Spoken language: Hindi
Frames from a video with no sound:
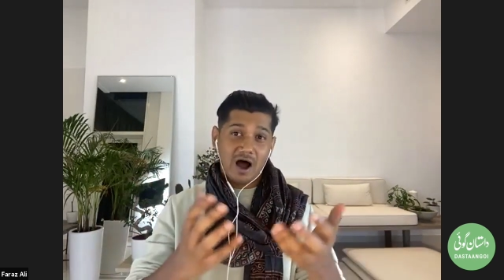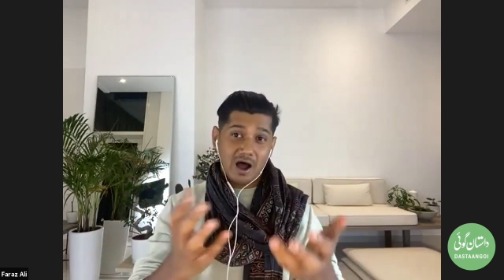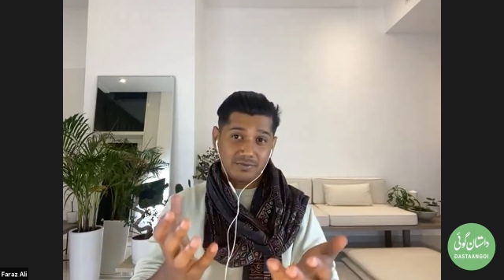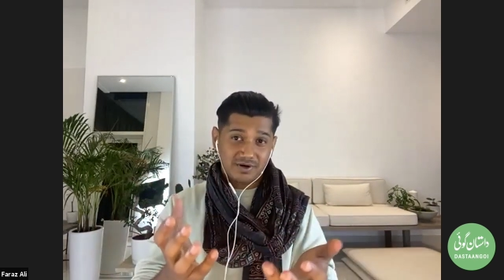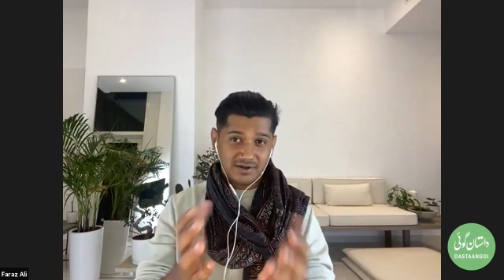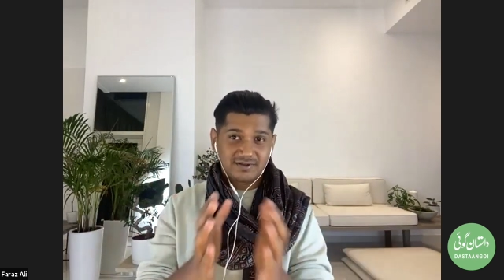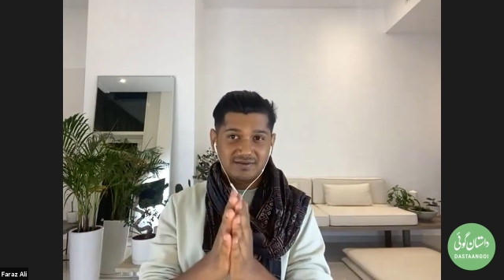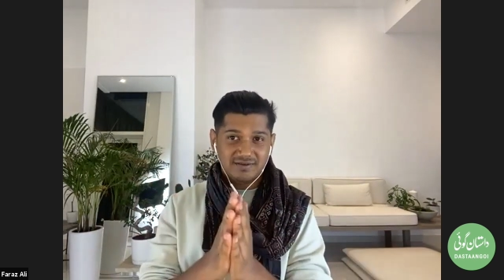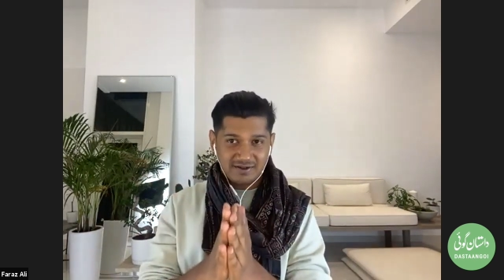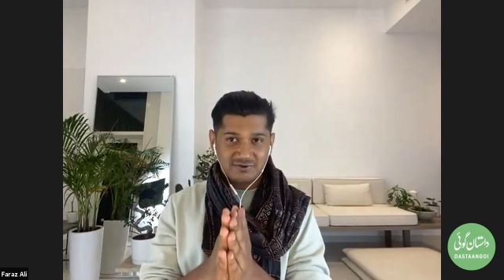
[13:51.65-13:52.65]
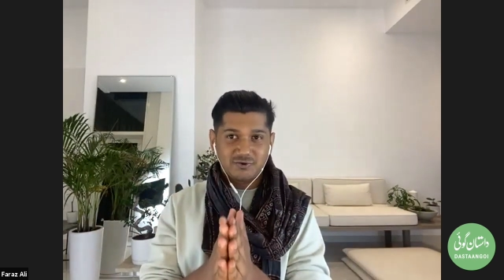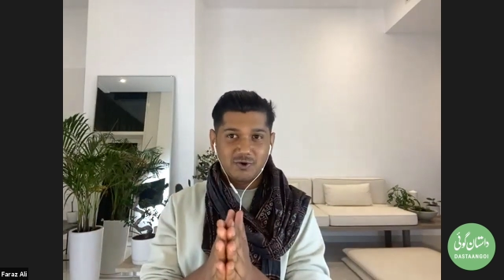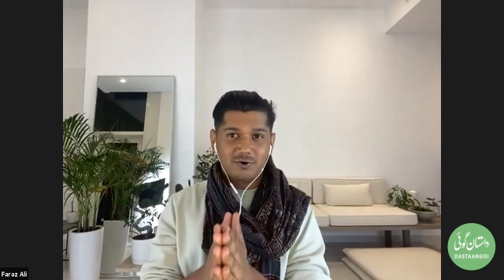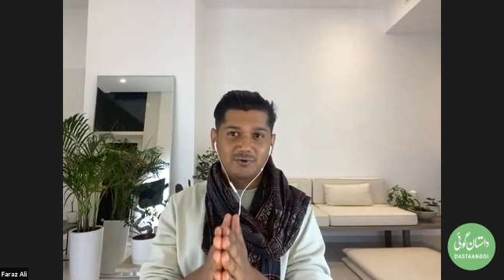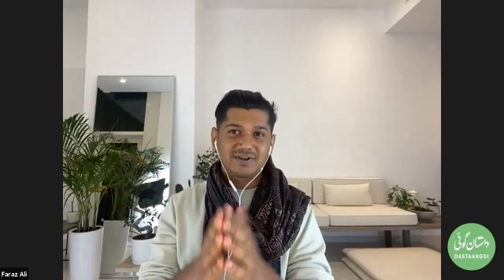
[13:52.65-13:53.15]
आमरीत का जो
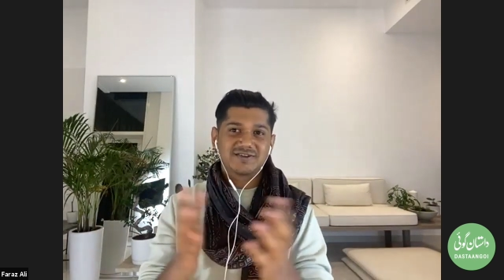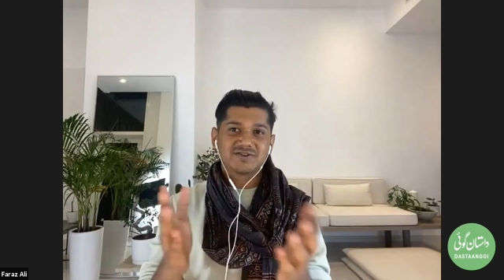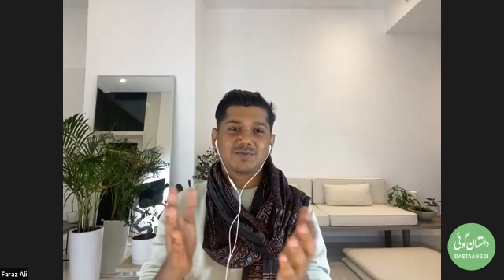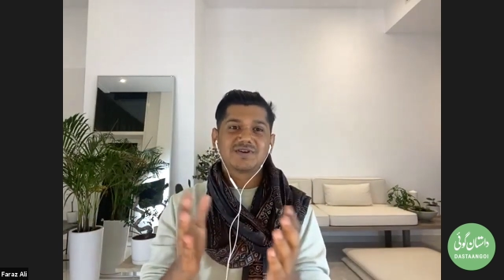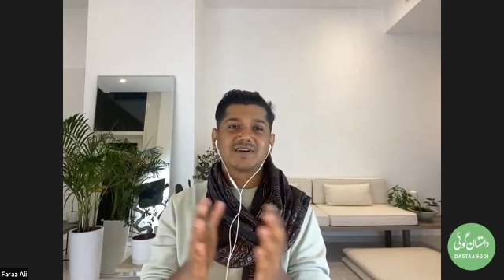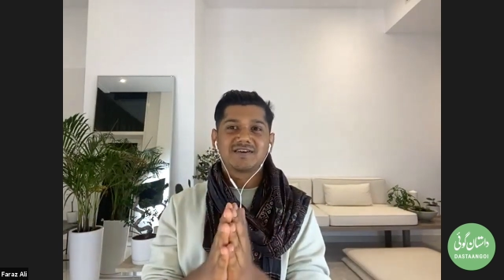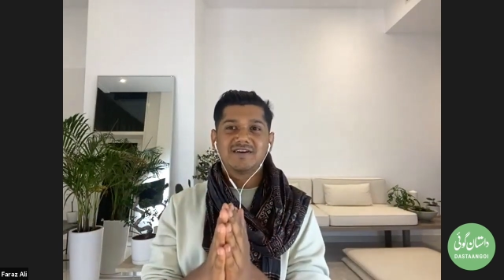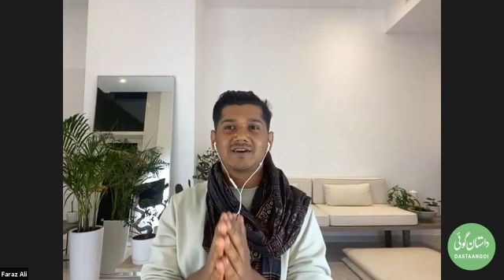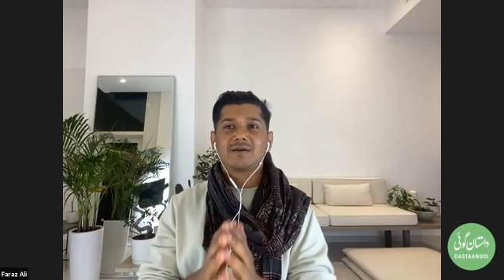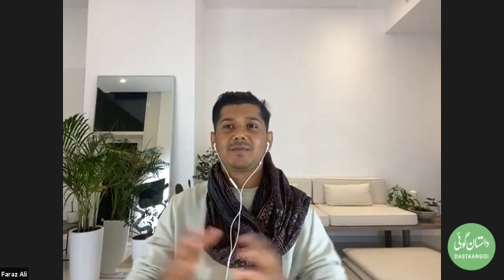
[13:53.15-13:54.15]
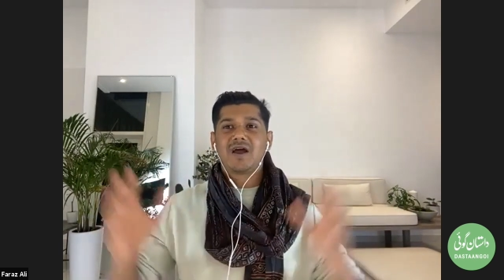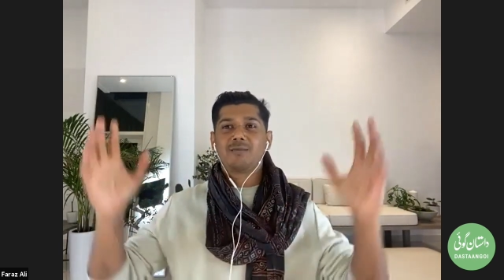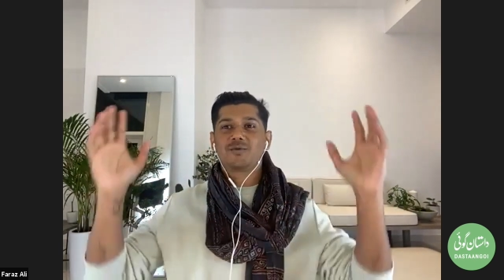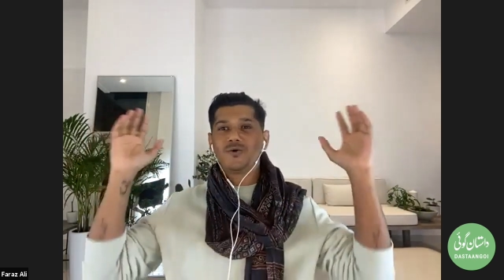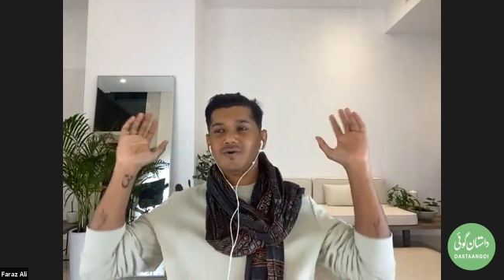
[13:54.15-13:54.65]
दौर होता है जिसमें डिक्टेटर अपने
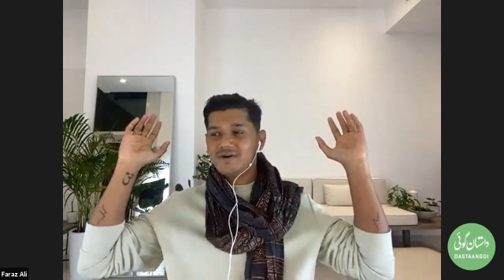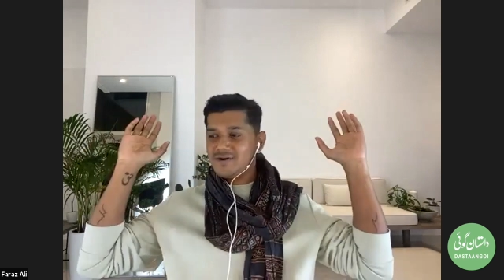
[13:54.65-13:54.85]
आप को